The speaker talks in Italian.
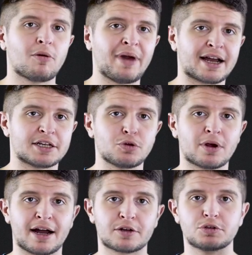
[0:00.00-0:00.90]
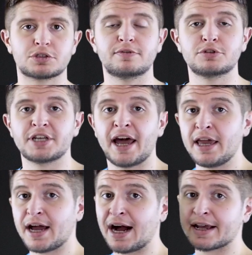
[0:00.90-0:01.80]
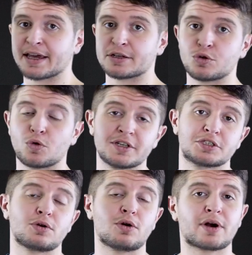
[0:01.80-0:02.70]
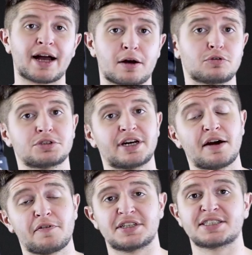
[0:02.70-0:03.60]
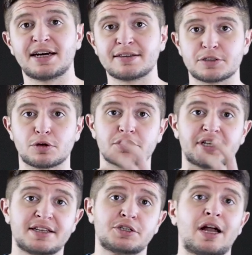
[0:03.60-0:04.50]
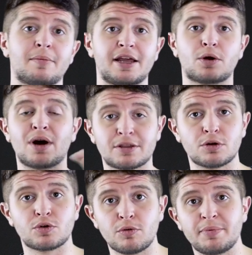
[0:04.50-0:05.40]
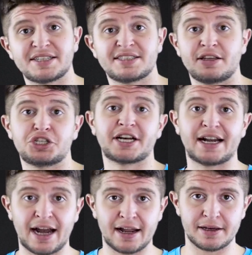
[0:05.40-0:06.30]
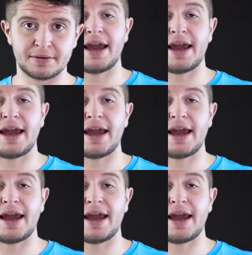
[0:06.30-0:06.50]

Come anche sul Cactus V6, anche su questo Cactus RF60 sono selezionabili 4 gruppi e 16 canali